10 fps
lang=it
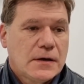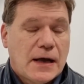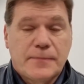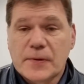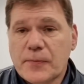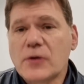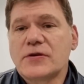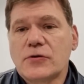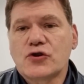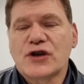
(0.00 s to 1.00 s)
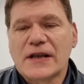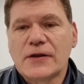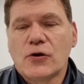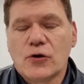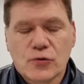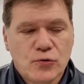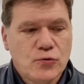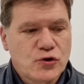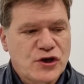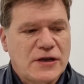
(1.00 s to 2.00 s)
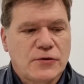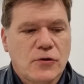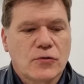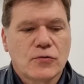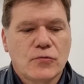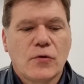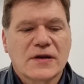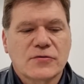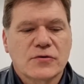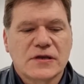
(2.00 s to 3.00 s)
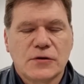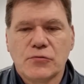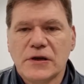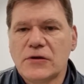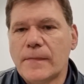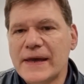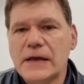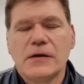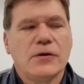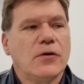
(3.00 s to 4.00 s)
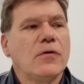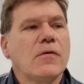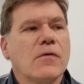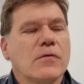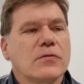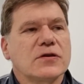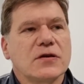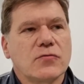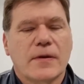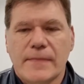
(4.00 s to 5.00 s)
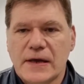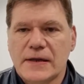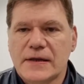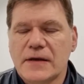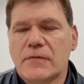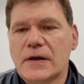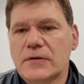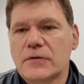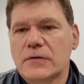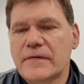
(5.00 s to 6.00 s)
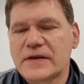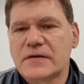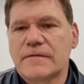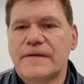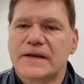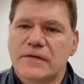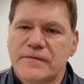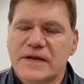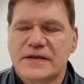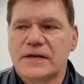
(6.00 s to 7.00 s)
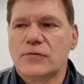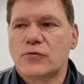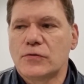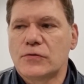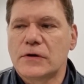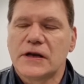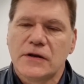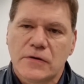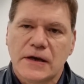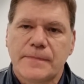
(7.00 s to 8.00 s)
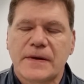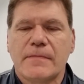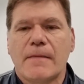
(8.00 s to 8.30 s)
Al proposito Cialanoglu, Cialanoglu lo ha sostituito meglio, sicuramente di quanto non avessero fatto Vessino col Torino e prima